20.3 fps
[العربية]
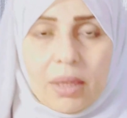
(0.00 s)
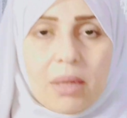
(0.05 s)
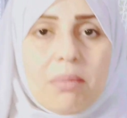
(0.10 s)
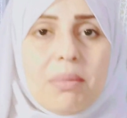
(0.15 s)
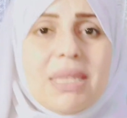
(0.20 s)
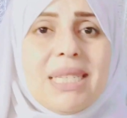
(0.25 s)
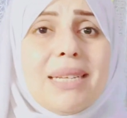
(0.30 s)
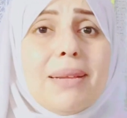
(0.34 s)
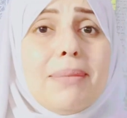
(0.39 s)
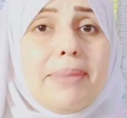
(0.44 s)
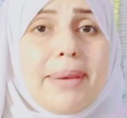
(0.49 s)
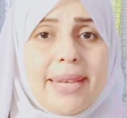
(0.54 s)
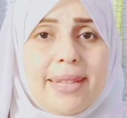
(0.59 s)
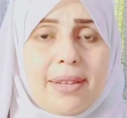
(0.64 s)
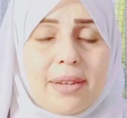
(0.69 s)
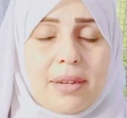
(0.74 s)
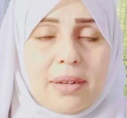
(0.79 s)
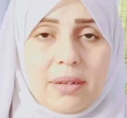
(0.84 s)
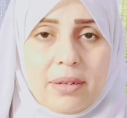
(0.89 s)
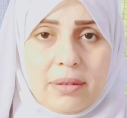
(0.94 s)
بس
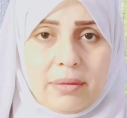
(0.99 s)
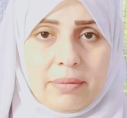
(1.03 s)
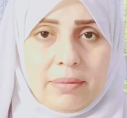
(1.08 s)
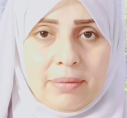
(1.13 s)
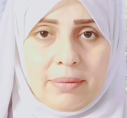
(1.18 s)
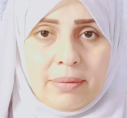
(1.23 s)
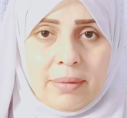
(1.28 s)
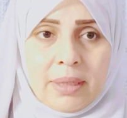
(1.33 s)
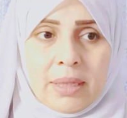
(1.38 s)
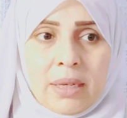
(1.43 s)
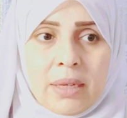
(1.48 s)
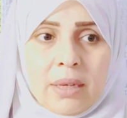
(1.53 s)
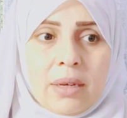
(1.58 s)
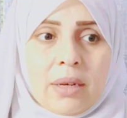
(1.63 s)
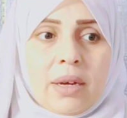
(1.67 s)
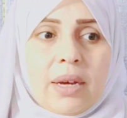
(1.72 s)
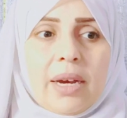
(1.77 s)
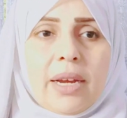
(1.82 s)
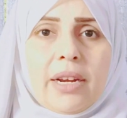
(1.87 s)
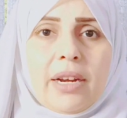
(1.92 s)
لبيتك
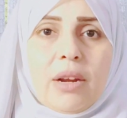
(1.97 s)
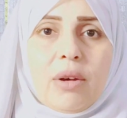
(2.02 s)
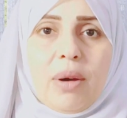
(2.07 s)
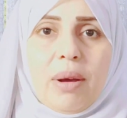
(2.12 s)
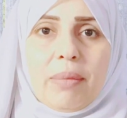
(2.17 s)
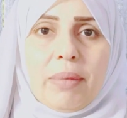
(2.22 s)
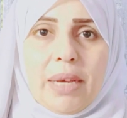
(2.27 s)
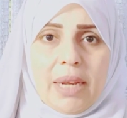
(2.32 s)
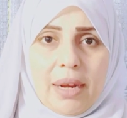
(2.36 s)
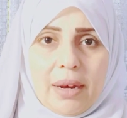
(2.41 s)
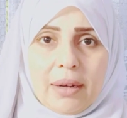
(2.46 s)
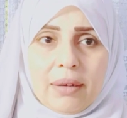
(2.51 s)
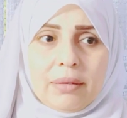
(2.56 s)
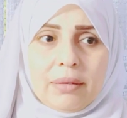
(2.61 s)
انا لو عميله